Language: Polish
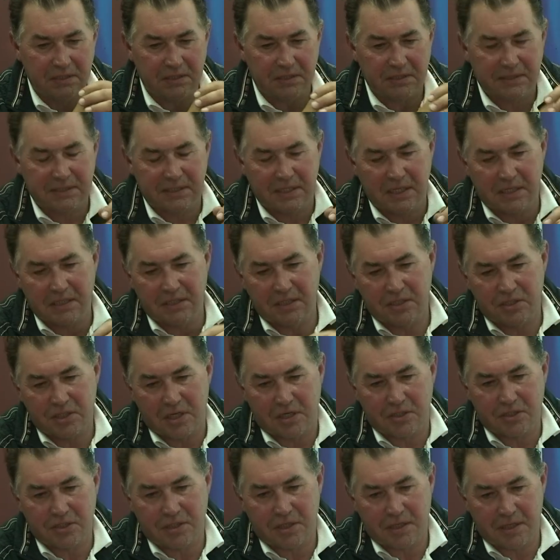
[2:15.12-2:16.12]
z
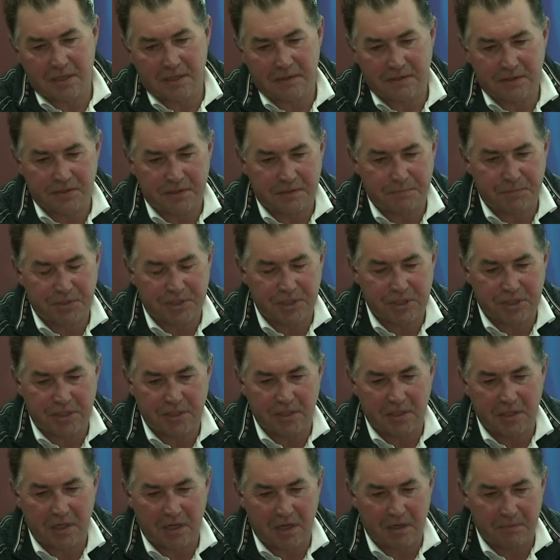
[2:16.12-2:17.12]
Legniczan, że, że
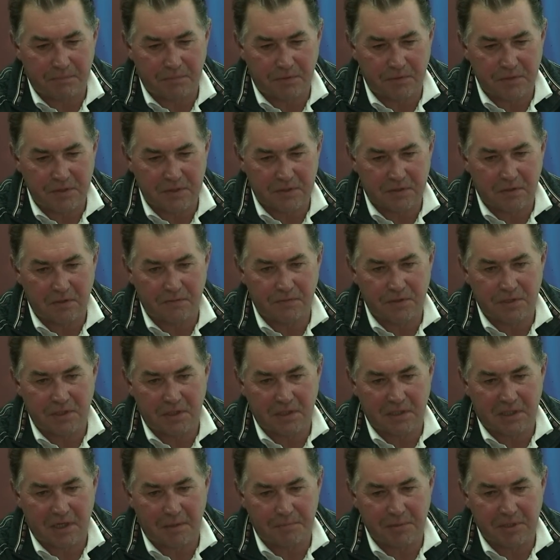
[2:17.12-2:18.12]
przyszli na boisko i
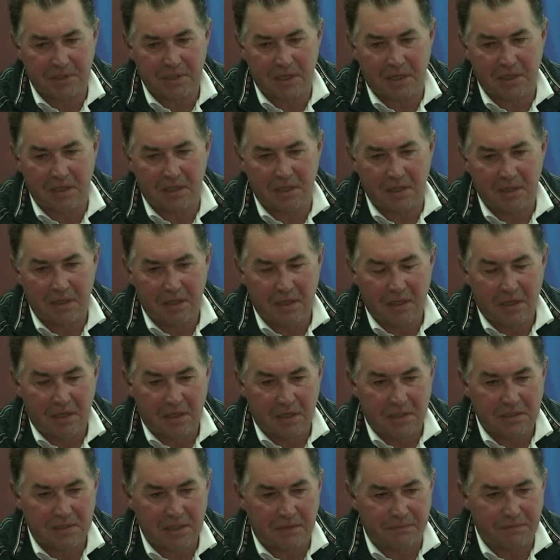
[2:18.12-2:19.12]
widzieli kapitalne
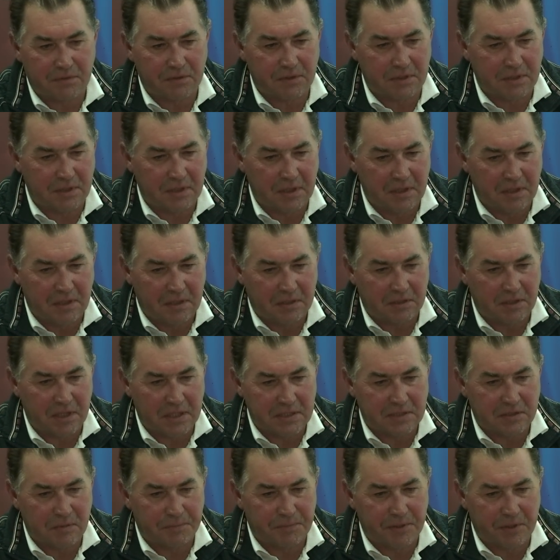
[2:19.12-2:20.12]
zawody. To
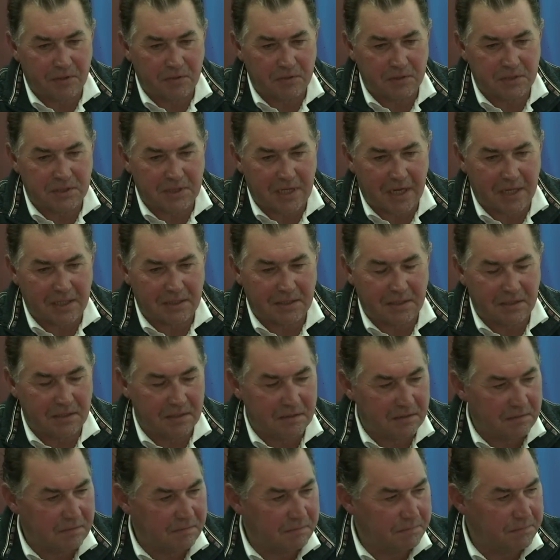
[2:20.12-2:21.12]
jest dopiero start
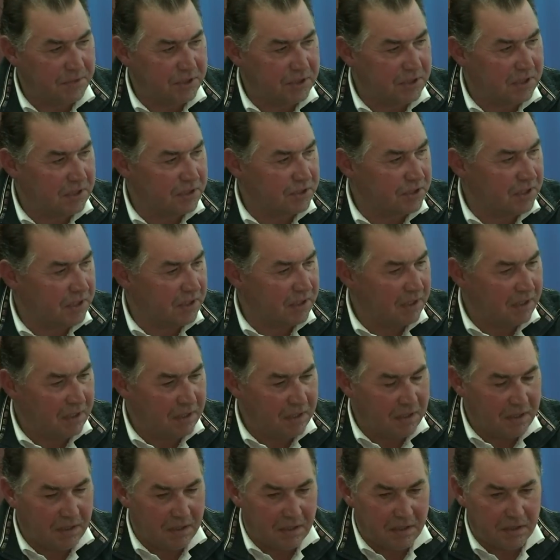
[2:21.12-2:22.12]
myślę, że
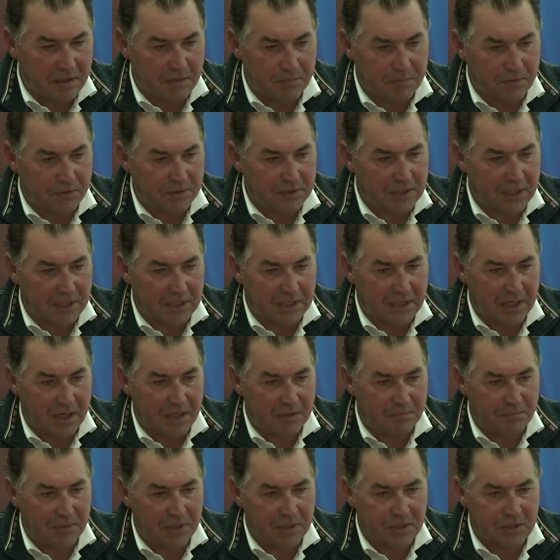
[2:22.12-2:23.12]
i Bogdanka
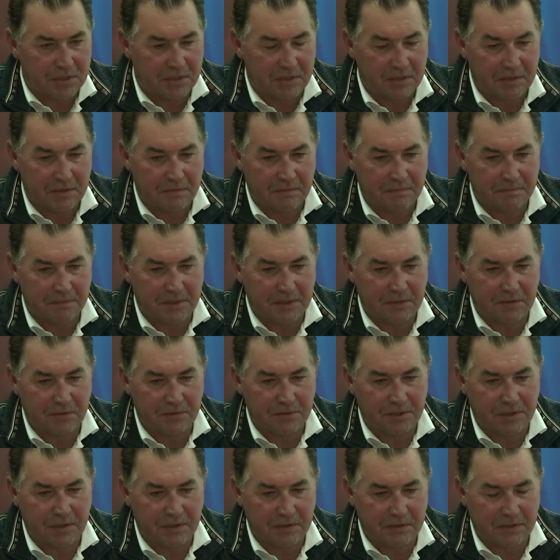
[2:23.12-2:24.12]
i Mieć będą
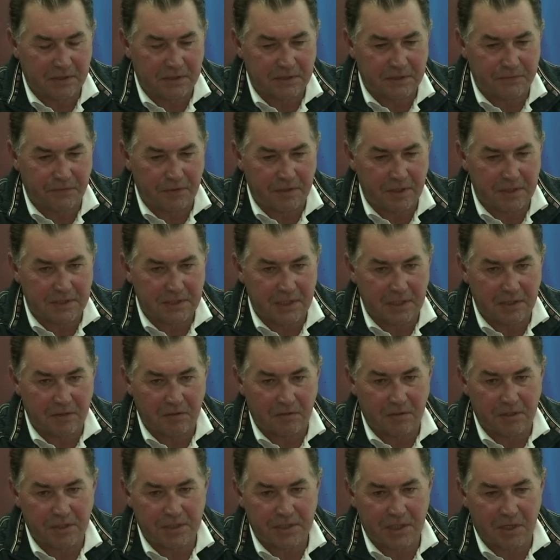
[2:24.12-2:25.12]
się swoje cele
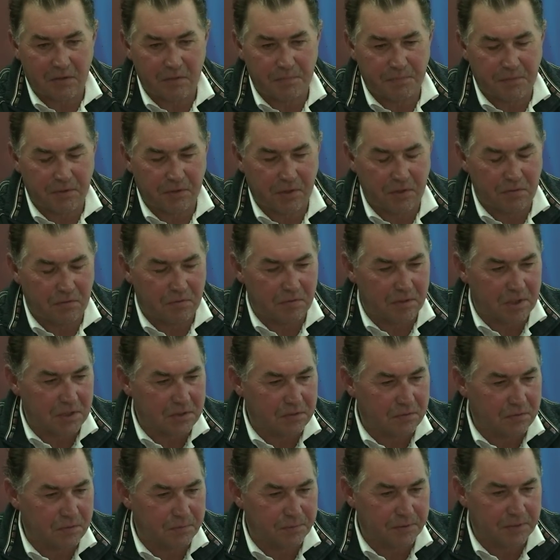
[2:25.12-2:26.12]
określały po
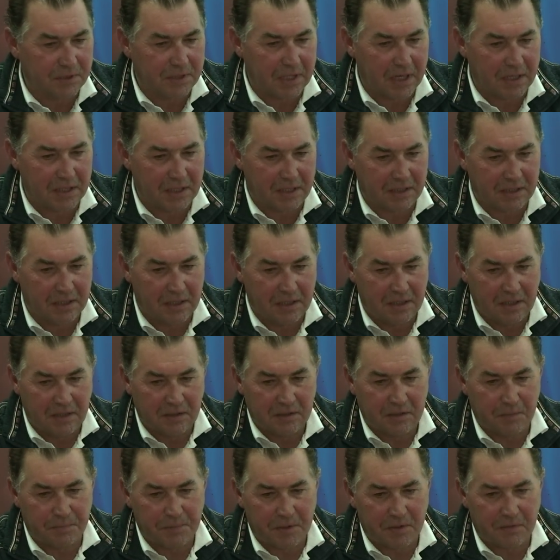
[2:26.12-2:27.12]
kilkunastu spotkaniach.
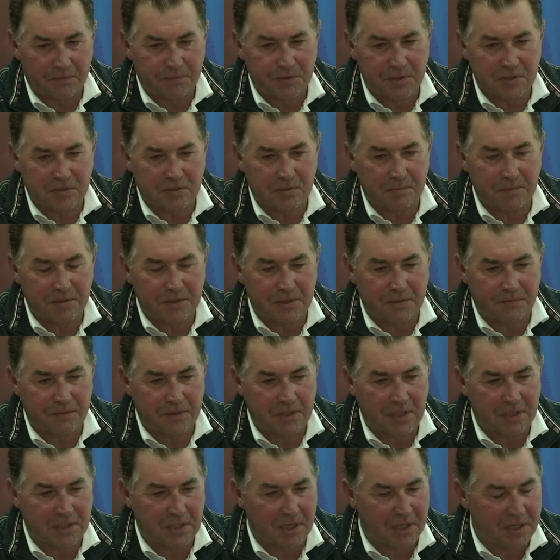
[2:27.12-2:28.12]
Dopiero wszystko będzie
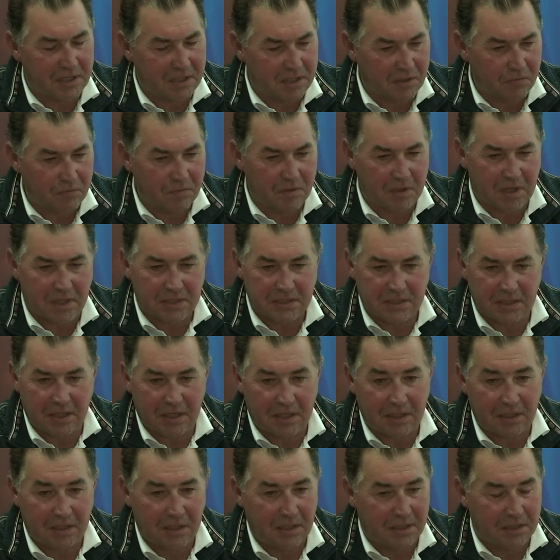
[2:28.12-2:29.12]
widać. Ale
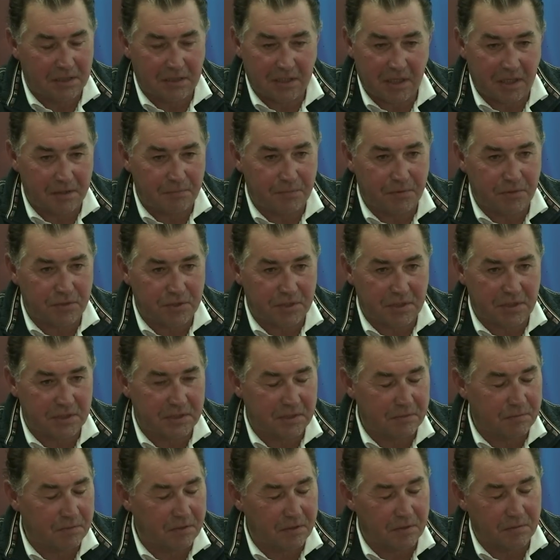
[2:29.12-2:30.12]
inauguracja, daj Boże,
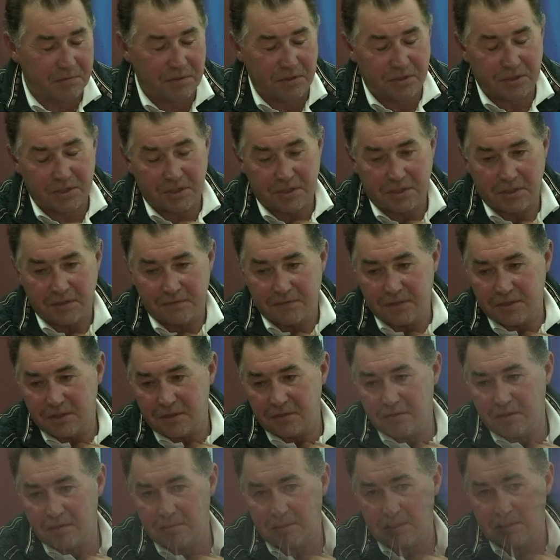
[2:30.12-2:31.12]
jestem ogromnie szczęśliwy.
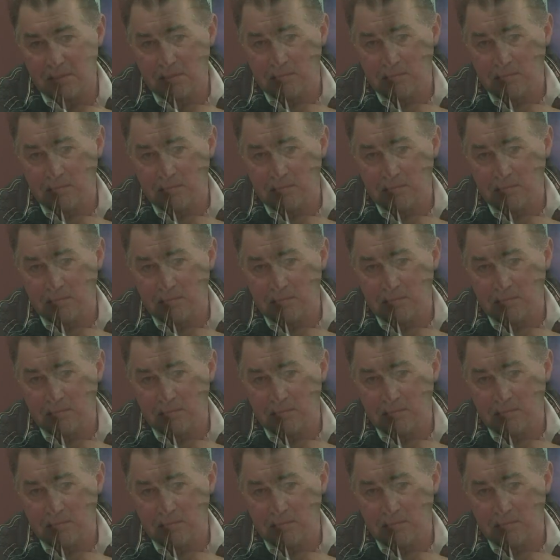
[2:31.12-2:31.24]
Dziękuję bardzo.